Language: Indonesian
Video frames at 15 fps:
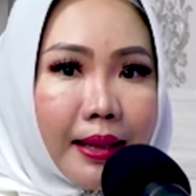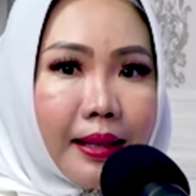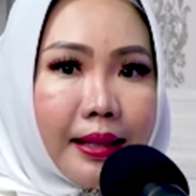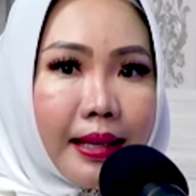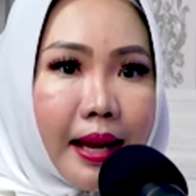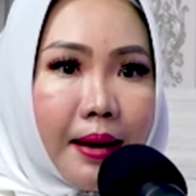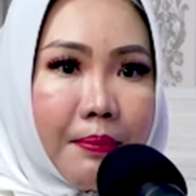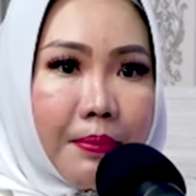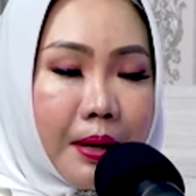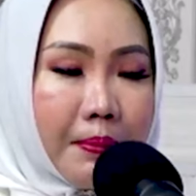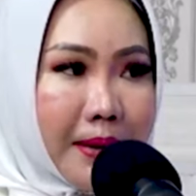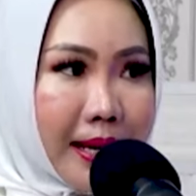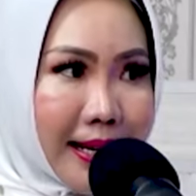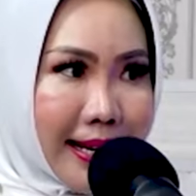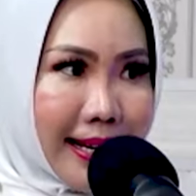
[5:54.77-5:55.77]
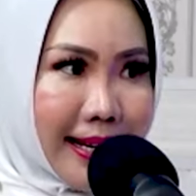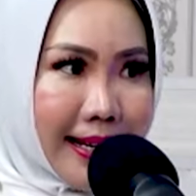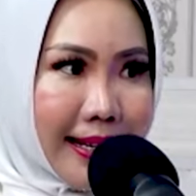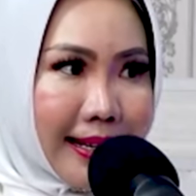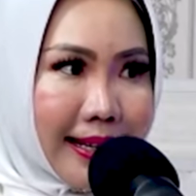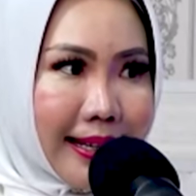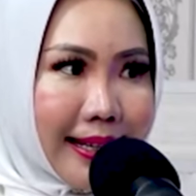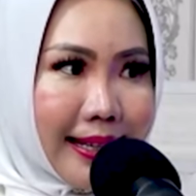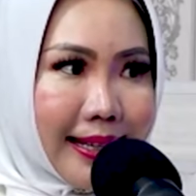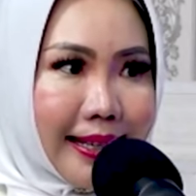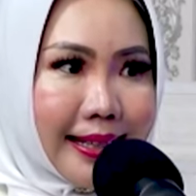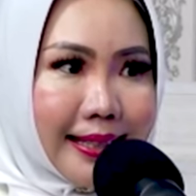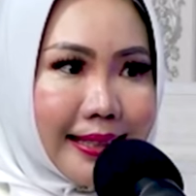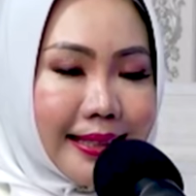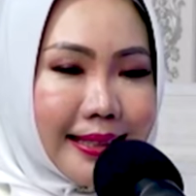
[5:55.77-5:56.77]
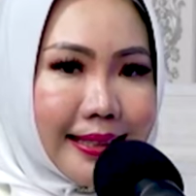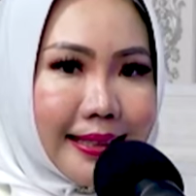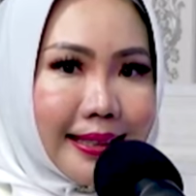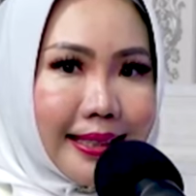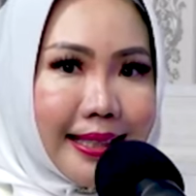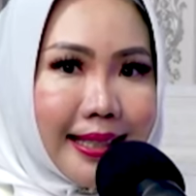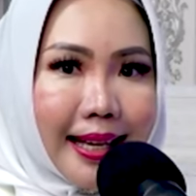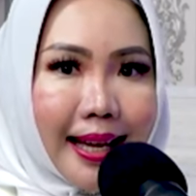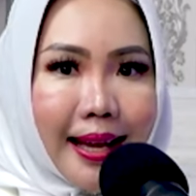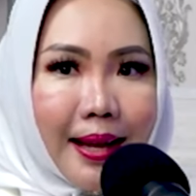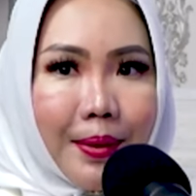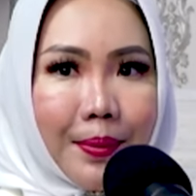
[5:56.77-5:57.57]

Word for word: yang berbeda. Sehingga